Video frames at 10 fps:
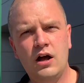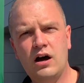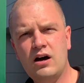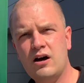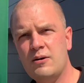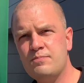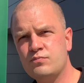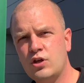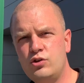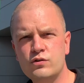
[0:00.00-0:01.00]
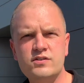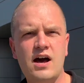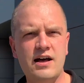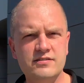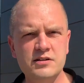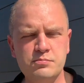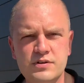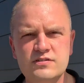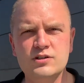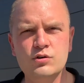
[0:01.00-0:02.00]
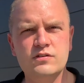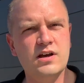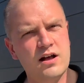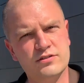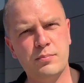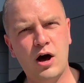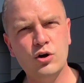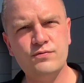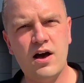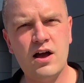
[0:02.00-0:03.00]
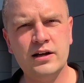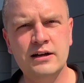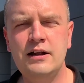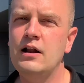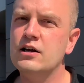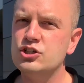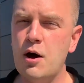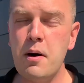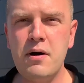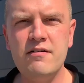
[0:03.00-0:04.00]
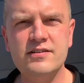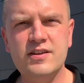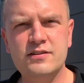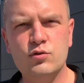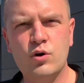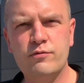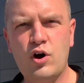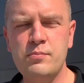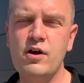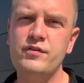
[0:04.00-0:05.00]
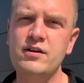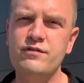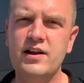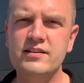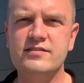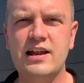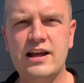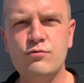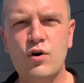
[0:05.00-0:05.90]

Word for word: Ähm, Used Cars sind ein bisschen günstiger, also Gebrauchtwagen. Schauen wir mal, was da in Zukunft kommt. Auf jeden Fall ist der Land